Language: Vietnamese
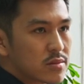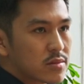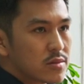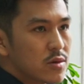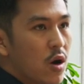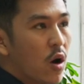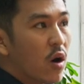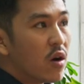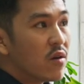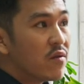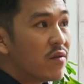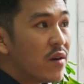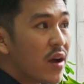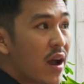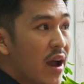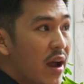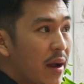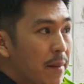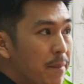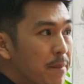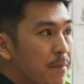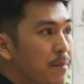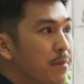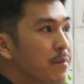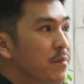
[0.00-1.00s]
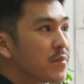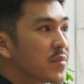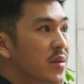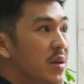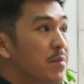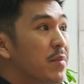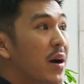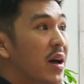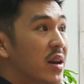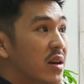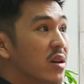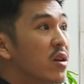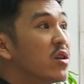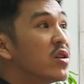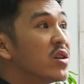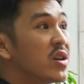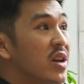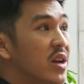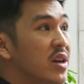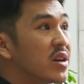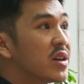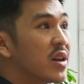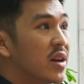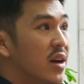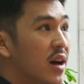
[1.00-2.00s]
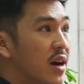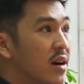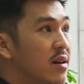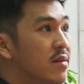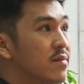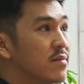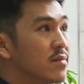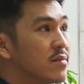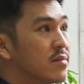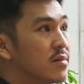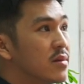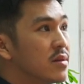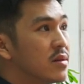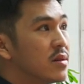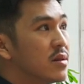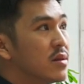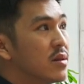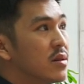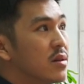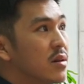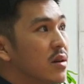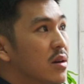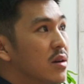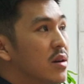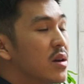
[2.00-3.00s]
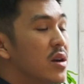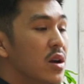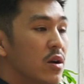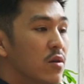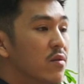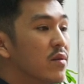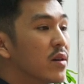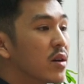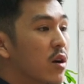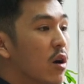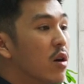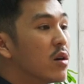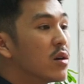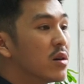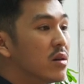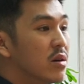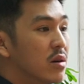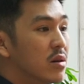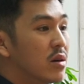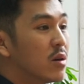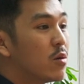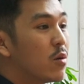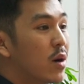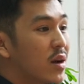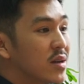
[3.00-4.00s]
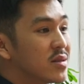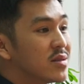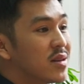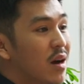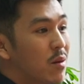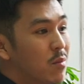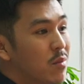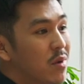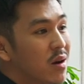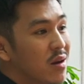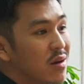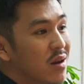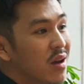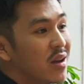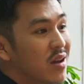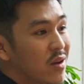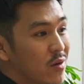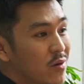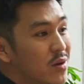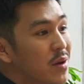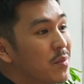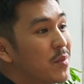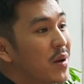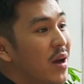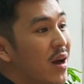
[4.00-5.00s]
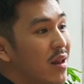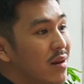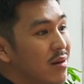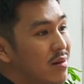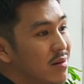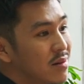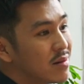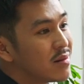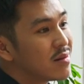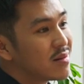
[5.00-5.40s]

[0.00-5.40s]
đối với em nhấp ảnh nói riêng đi ha hiểu về con người nó quan trọng hơn là hiểu cái máy ảnh